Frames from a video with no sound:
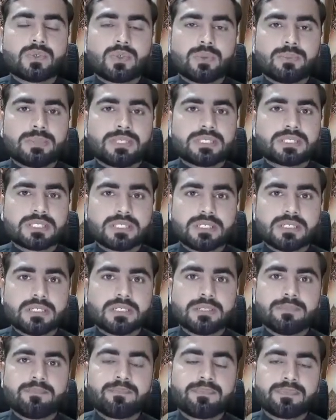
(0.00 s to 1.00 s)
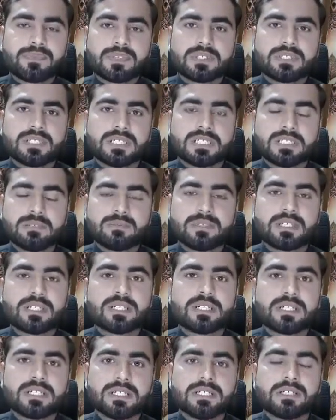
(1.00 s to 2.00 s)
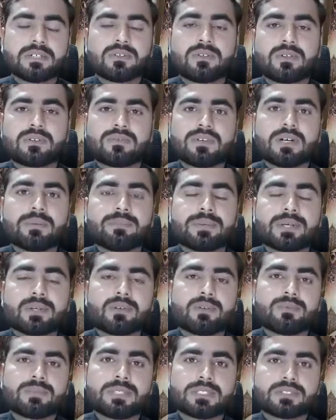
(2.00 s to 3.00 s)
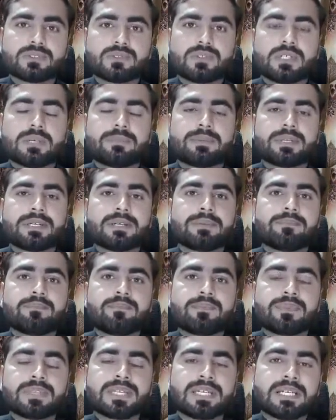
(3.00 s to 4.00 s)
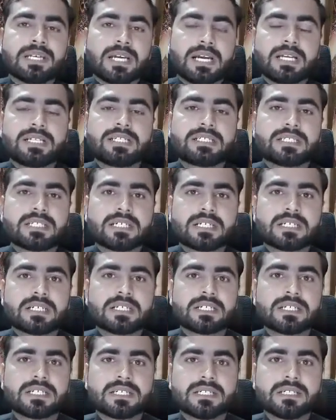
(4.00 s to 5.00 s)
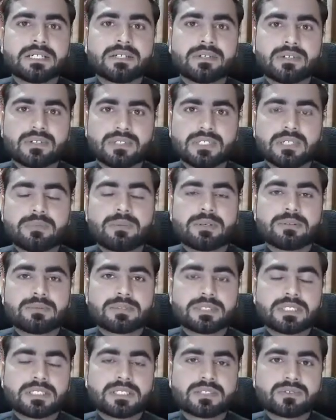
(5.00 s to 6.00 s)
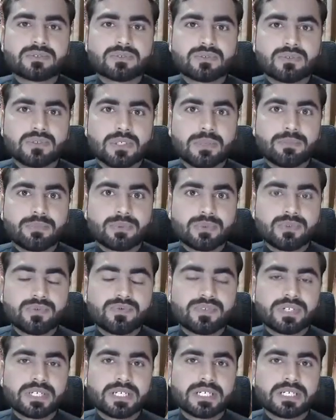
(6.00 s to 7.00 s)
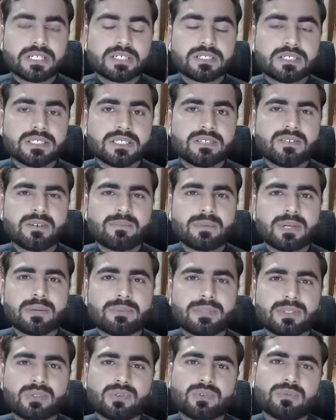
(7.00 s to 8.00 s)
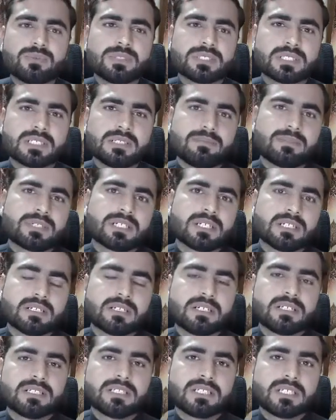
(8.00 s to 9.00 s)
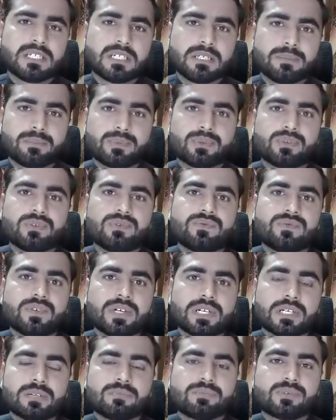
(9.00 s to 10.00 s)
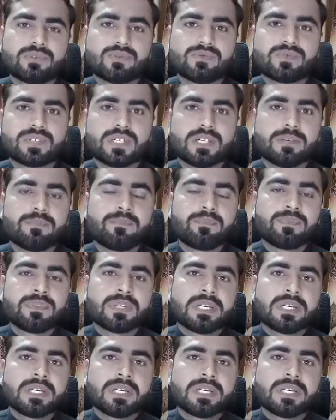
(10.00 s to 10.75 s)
कमेंट्स का सेक्शन बनाना है और वहाँ पे कमेंट्स को आपने एडिट करना है और जब एडमिनिस्ट्रेटर उसको अप्रूव करेगा ठीक है वहाँ पे आपने दो बेसिकली बटन लगा देने हैं अप्रूव अन अप्रूव का